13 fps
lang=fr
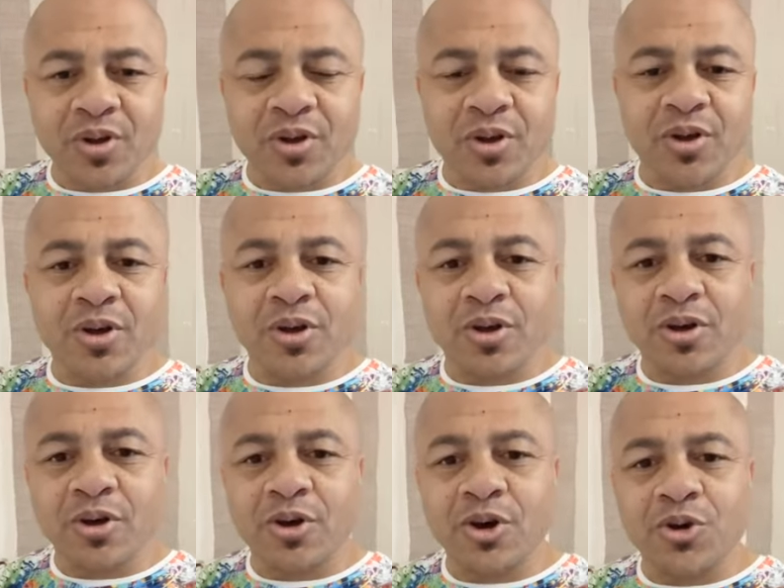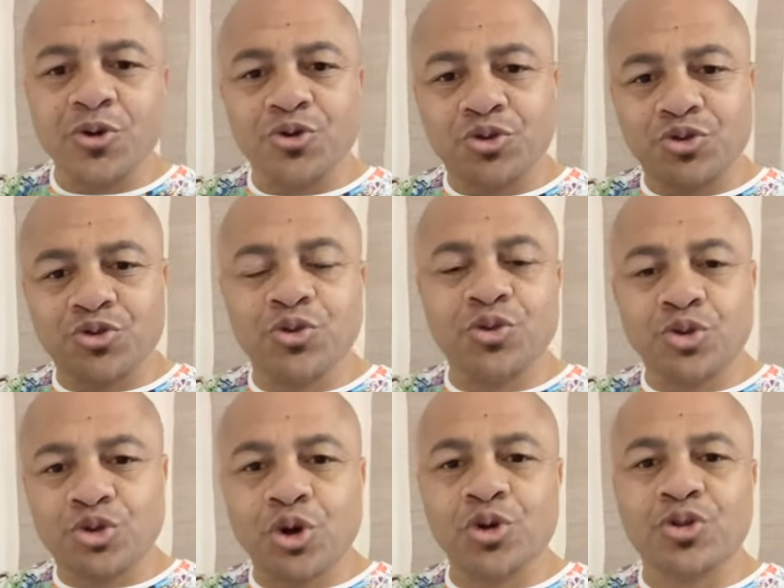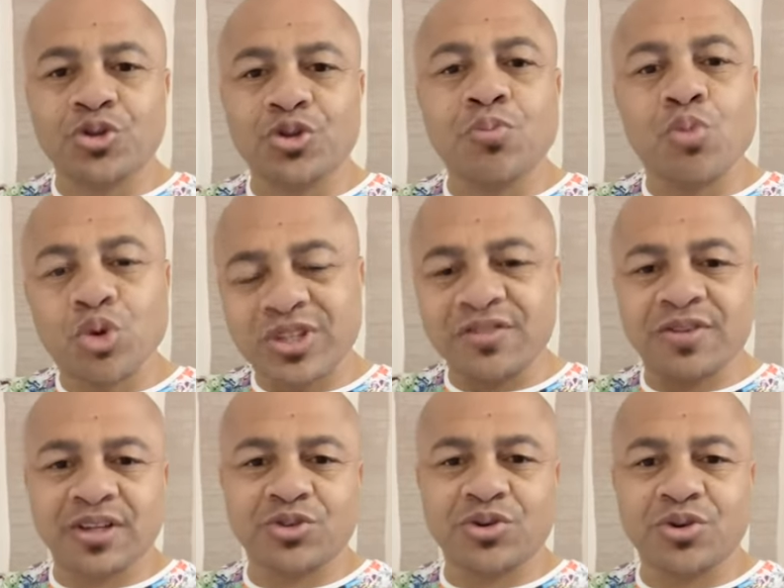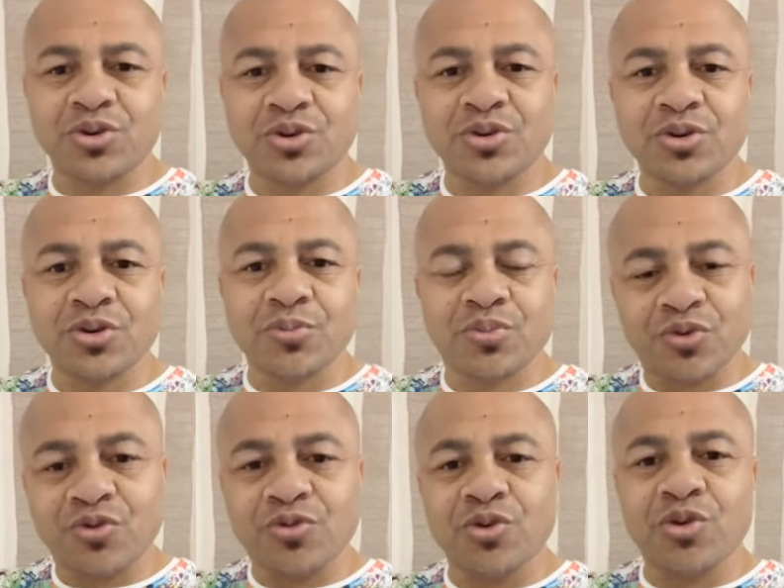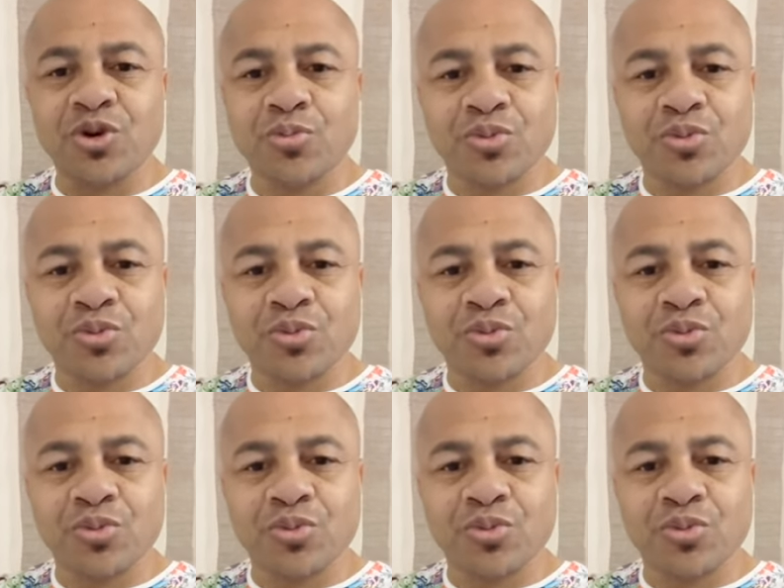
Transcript: euh, une, sorte de motivation pour vous,